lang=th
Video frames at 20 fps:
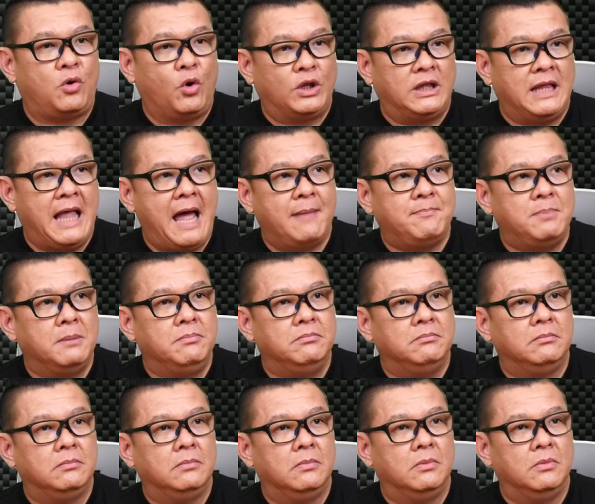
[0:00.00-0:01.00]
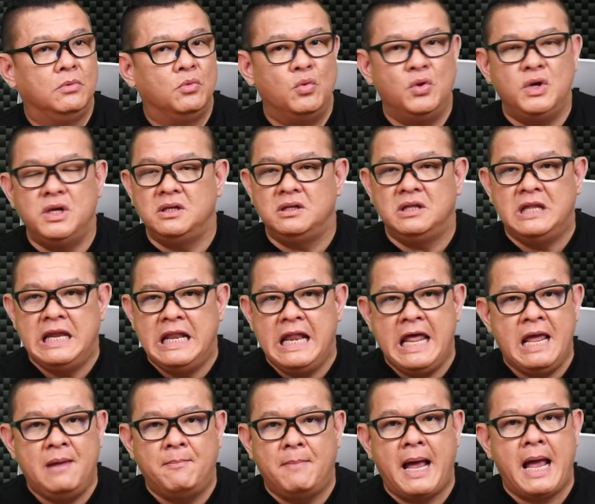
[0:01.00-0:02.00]
กดไลฟ์ปุ๊บอุ้ยดีเล
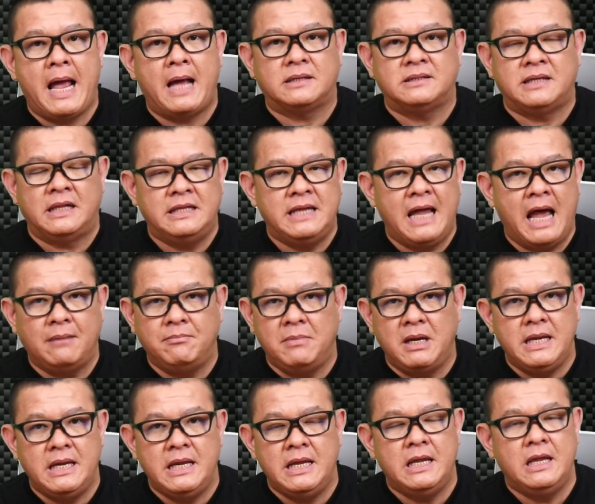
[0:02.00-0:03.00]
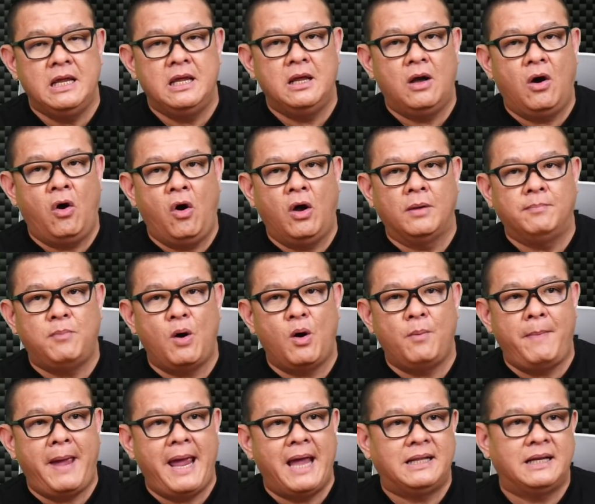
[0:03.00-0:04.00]
ย์มาก สัญญาณไม่ดีอ่อนป้อ
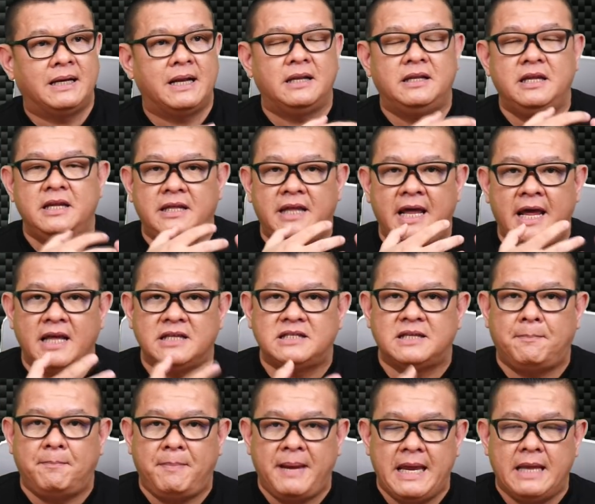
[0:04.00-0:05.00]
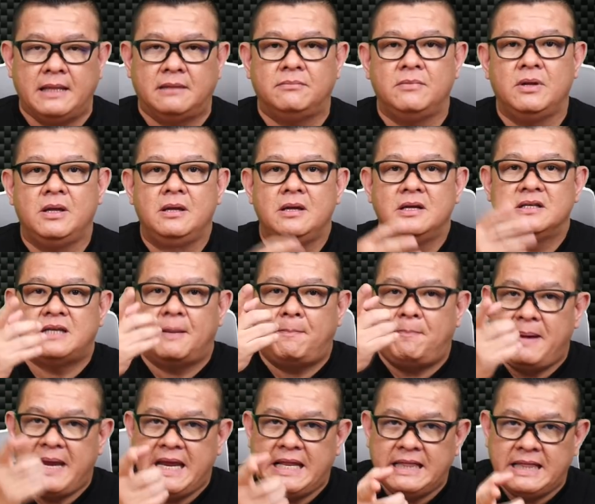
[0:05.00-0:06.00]
แปรทั้งทั้งที่เทสสปีดส
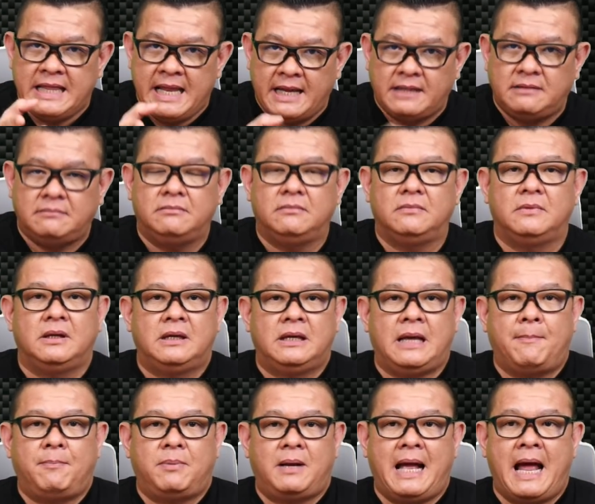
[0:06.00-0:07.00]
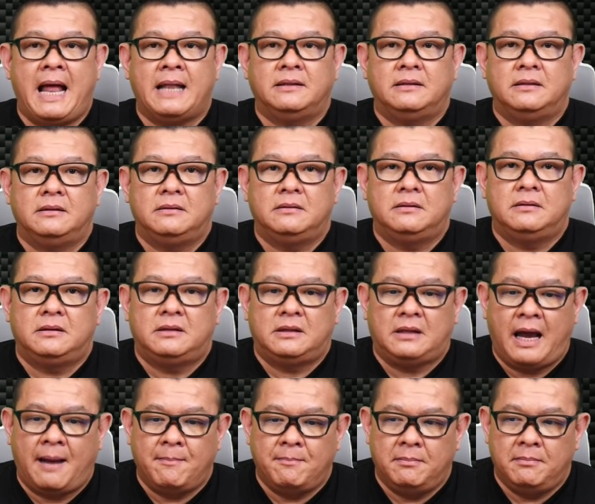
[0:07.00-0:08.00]
ปีดเน็ตกับการ
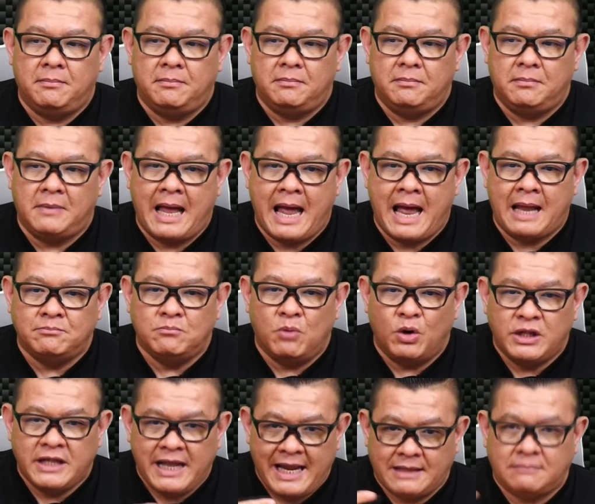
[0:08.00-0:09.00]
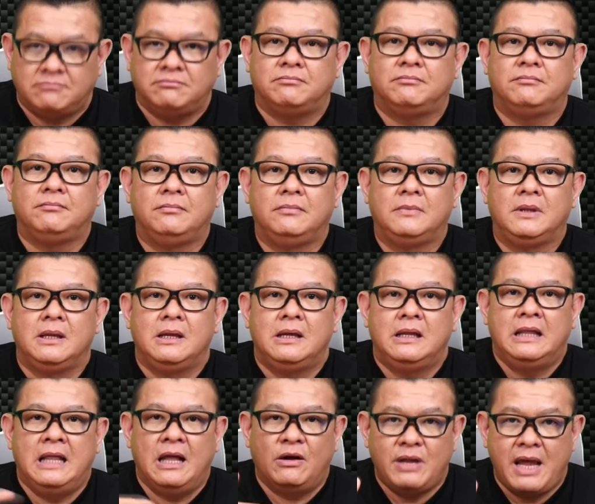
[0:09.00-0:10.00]
ทำงานบนเน็ต
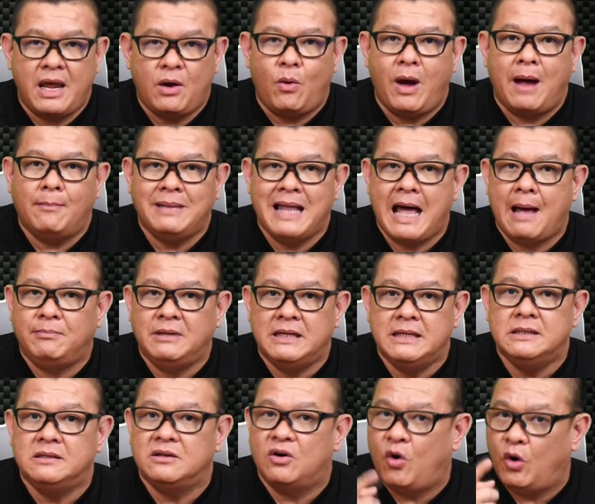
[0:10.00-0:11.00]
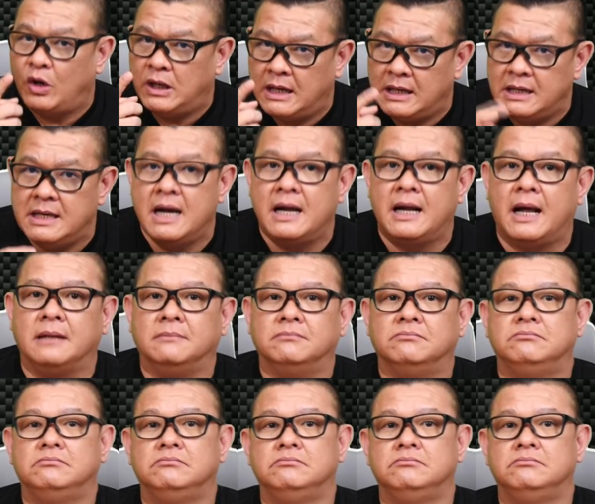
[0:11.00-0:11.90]
แล้วได้ความราบลื่นคนละเรื่องกัน